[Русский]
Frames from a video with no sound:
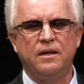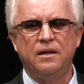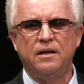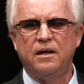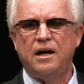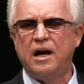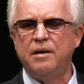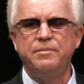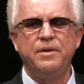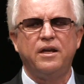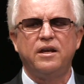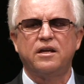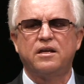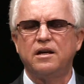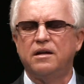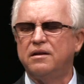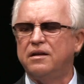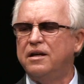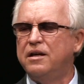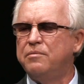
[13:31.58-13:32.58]

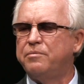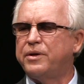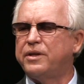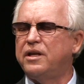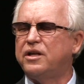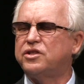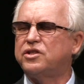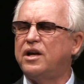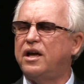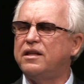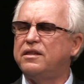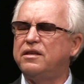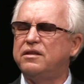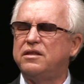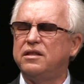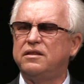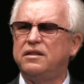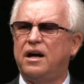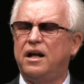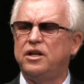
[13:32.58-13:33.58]
Америка продолжает идти
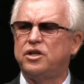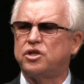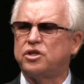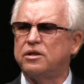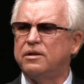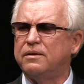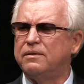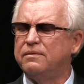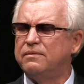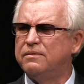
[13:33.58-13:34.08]
дальше.